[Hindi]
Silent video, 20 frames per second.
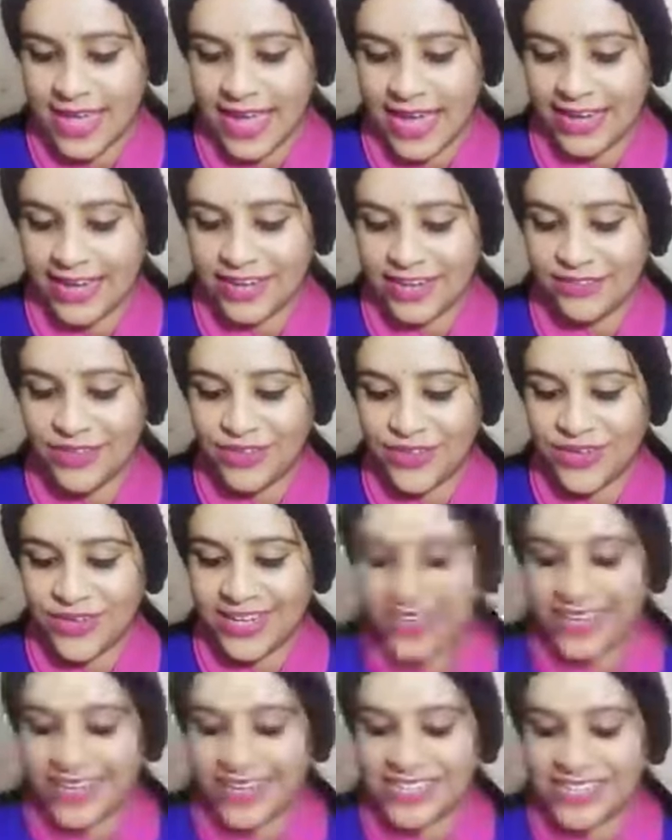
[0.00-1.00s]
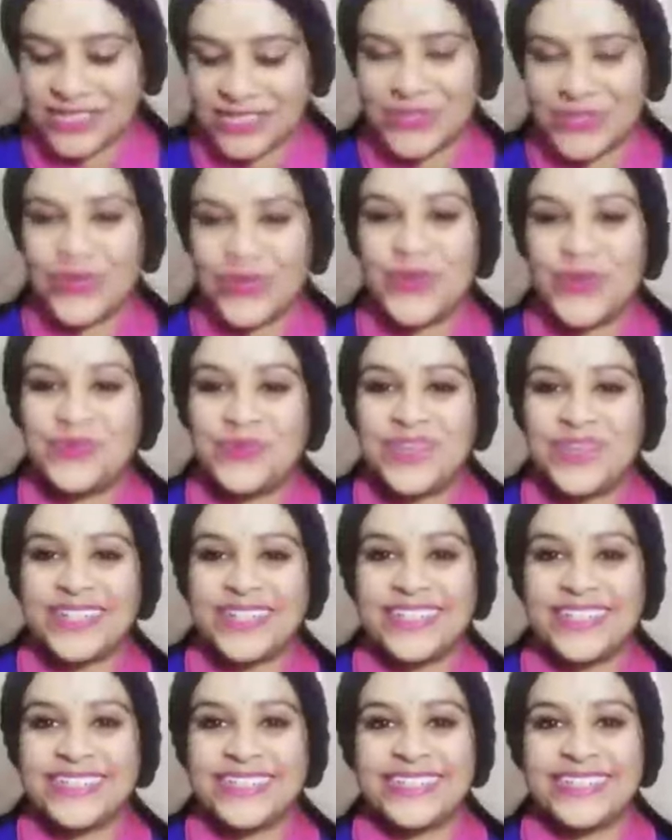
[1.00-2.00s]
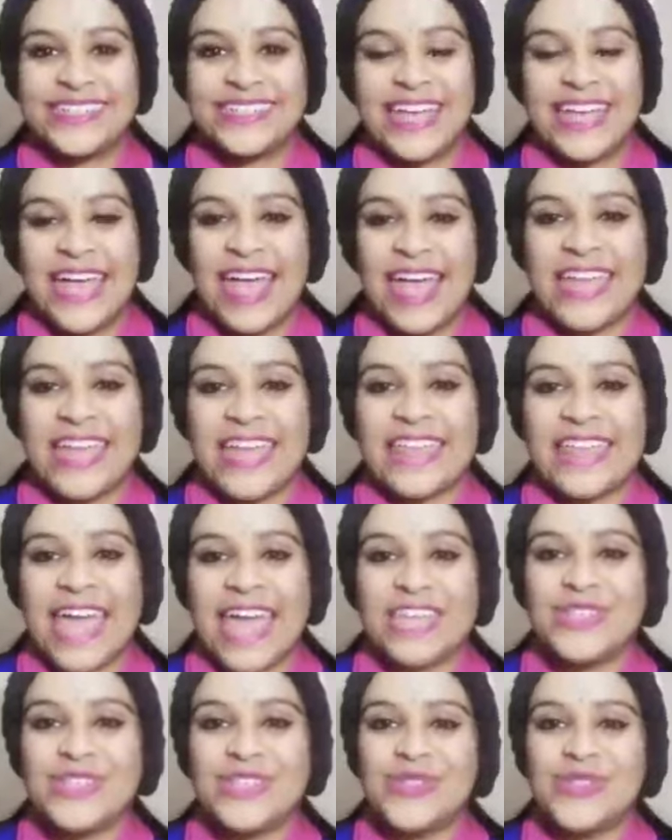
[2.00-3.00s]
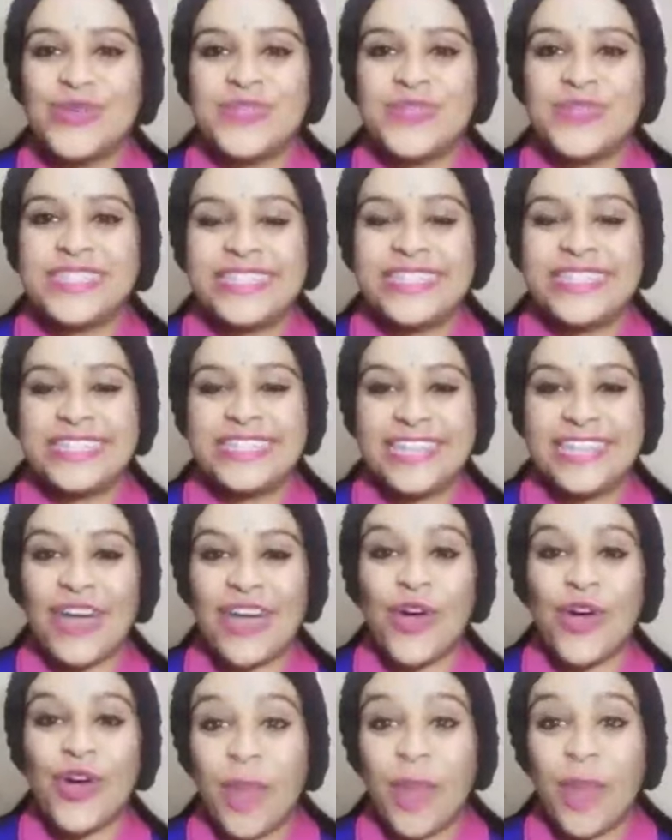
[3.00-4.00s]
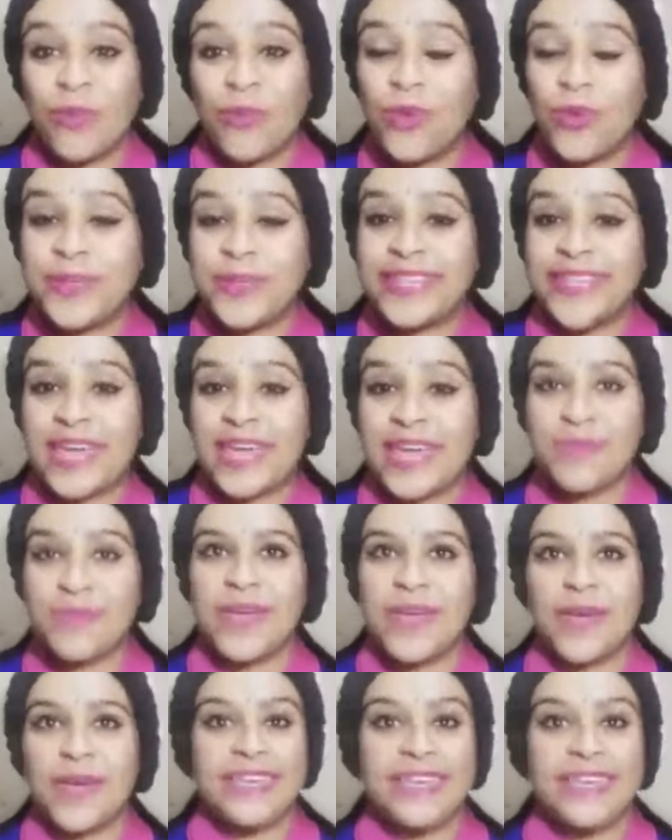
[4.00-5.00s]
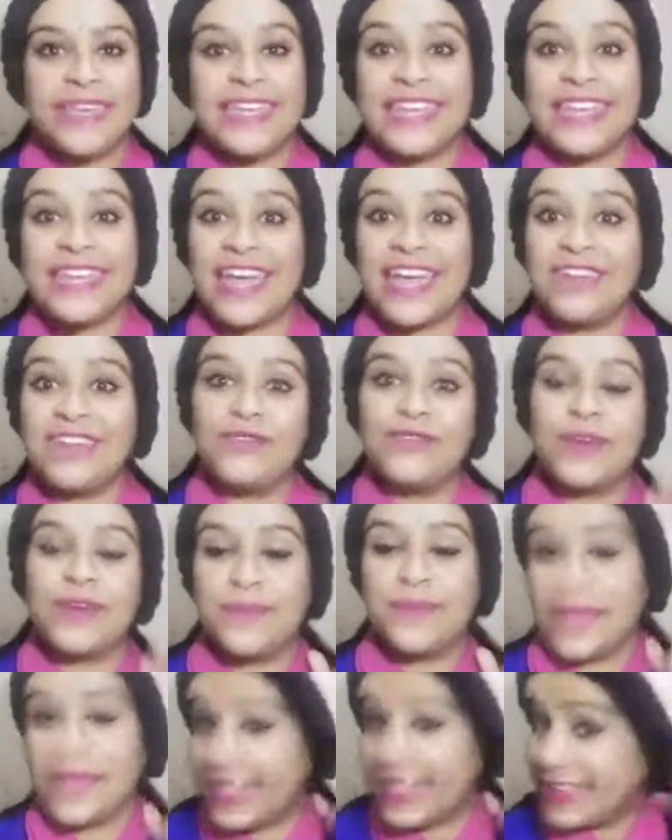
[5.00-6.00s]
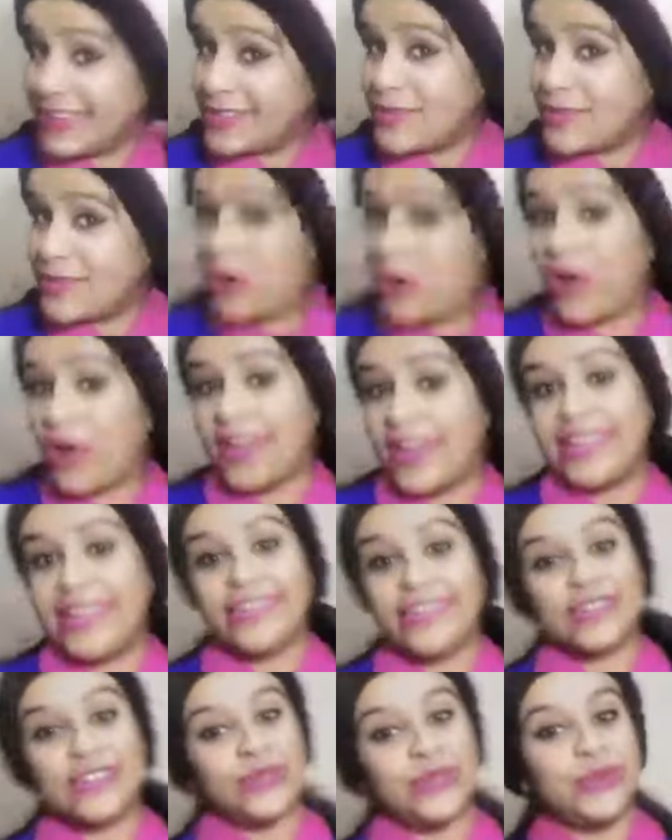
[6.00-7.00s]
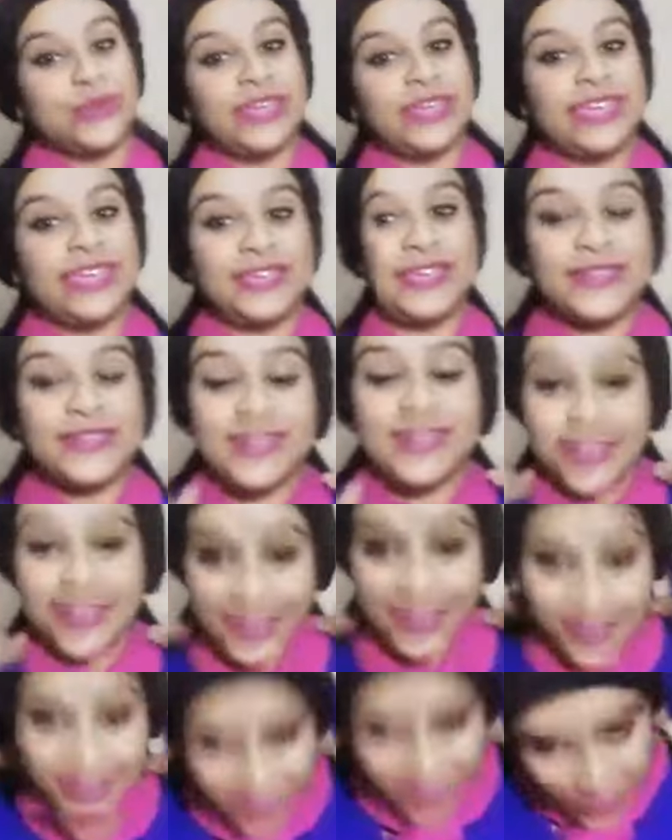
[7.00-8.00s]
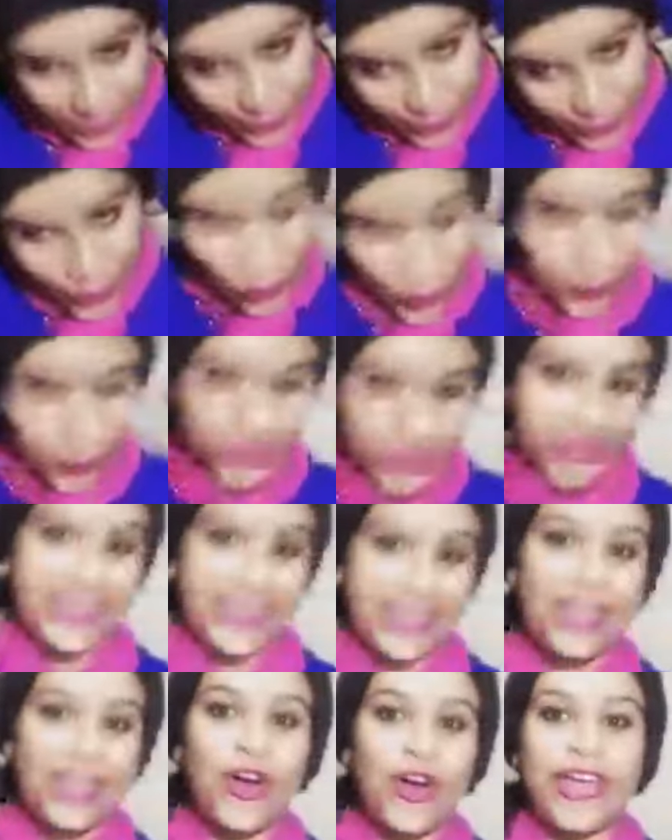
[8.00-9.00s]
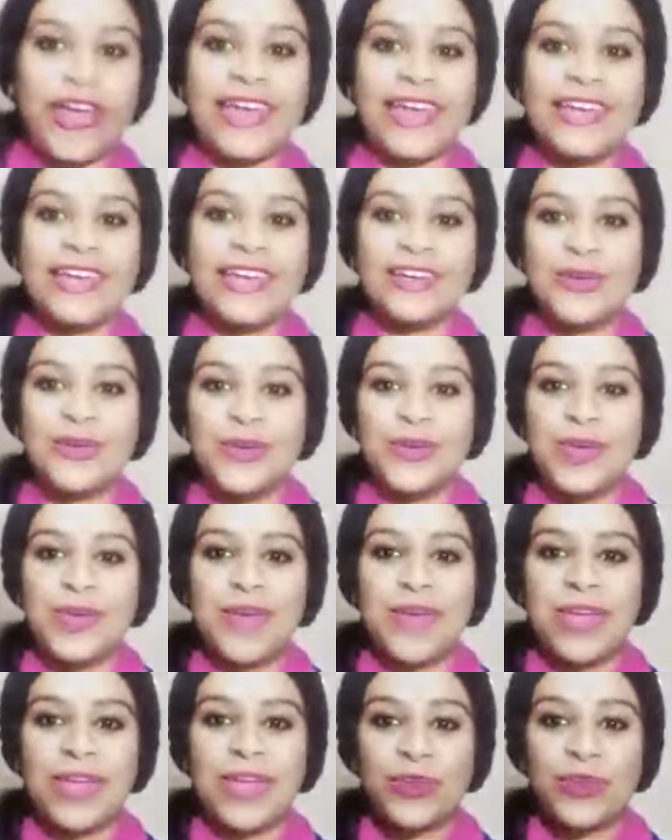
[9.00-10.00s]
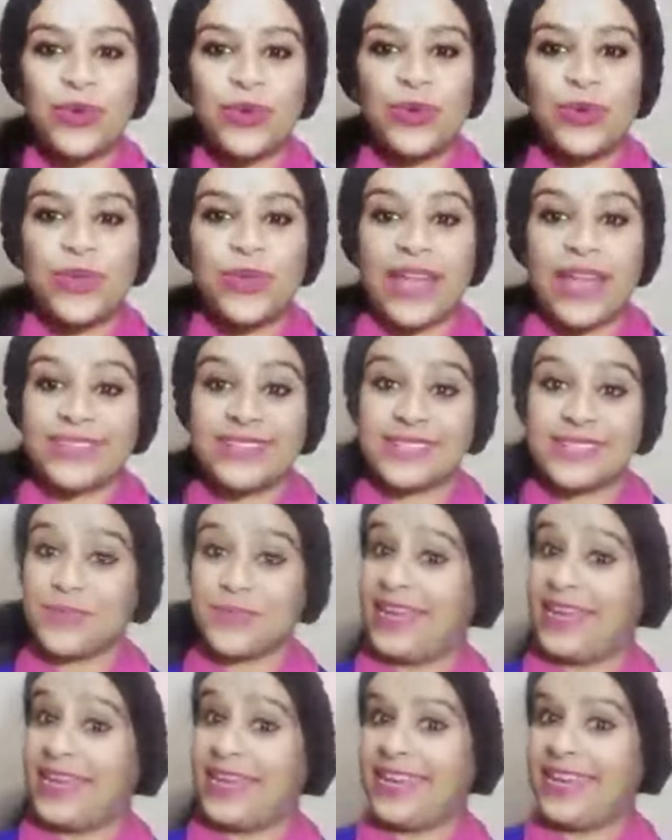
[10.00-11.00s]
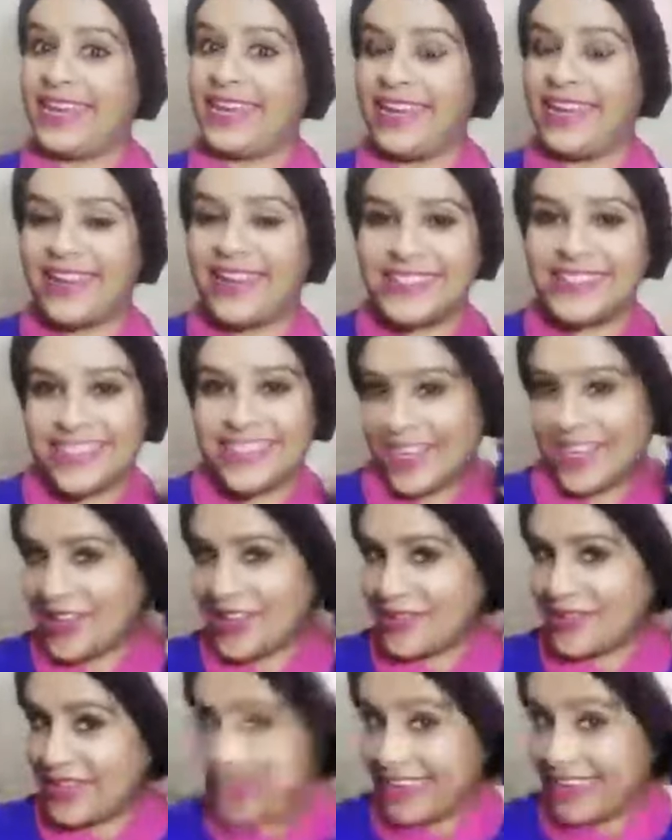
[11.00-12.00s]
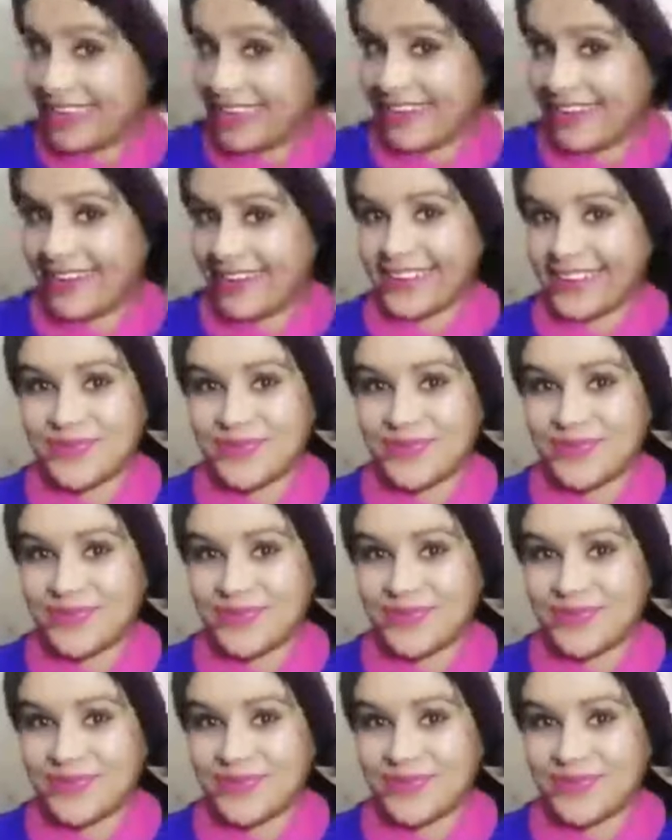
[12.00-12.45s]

आई लव यूर हेयर सो मच थैंक यू सो मच नित्या और आपको पता है मैं अभी लाइव अपने हेयर में ऑयलिंग करूँगी कोम करके ऑयलिंग करूंगी मैं तो लास्ट तक बने रहना जाना नहीं हाँ